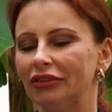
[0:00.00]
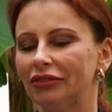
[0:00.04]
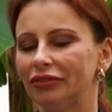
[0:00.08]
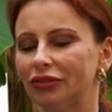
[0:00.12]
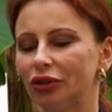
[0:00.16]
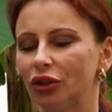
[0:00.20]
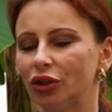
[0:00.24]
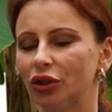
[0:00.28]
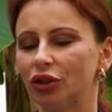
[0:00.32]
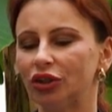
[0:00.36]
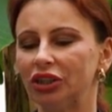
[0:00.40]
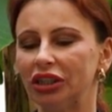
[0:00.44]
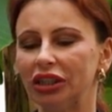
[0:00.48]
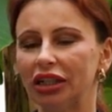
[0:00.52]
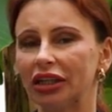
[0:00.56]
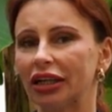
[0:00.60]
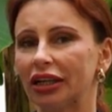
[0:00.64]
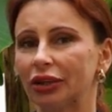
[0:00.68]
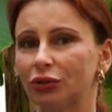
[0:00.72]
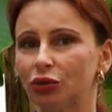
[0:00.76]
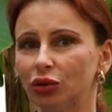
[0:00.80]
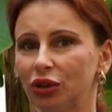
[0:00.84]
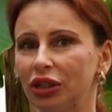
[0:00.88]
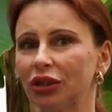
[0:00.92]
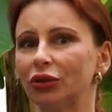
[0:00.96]
voglio
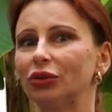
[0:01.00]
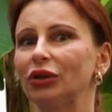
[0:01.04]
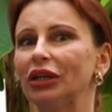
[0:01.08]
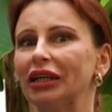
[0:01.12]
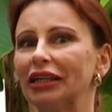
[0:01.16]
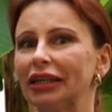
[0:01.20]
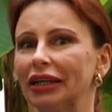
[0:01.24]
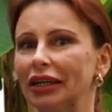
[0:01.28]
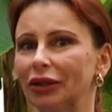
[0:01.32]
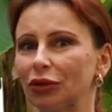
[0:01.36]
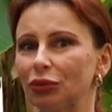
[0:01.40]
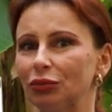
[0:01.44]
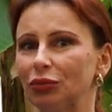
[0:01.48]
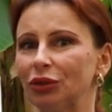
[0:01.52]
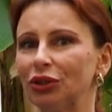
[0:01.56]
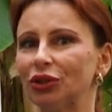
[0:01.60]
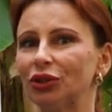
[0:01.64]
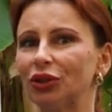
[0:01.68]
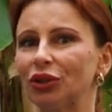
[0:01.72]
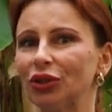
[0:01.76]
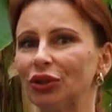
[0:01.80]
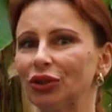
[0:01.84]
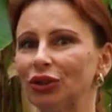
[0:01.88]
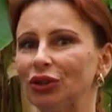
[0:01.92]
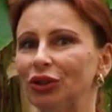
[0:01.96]
dire a tutte quelle che hanno
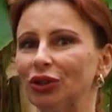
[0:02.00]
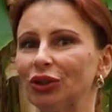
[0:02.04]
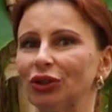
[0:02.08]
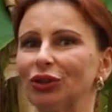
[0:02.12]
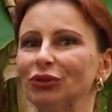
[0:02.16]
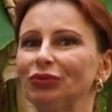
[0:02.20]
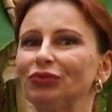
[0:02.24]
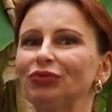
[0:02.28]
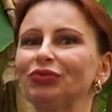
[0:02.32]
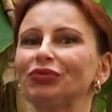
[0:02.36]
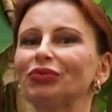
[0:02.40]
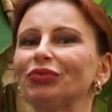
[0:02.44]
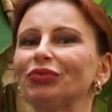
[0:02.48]
bisogno